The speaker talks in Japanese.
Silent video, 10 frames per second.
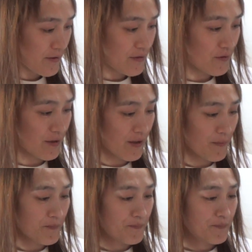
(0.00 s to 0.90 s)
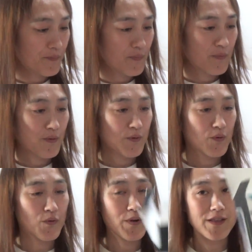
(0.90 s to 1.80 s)
実はね、
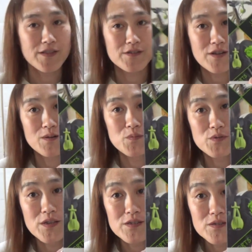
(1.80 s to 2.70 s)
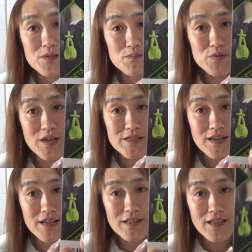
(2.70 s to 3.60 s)
こうやって使うもんです。ぶら
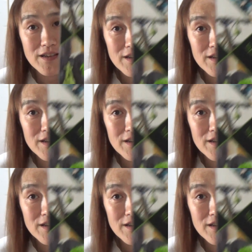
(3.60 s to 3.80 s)
下げて、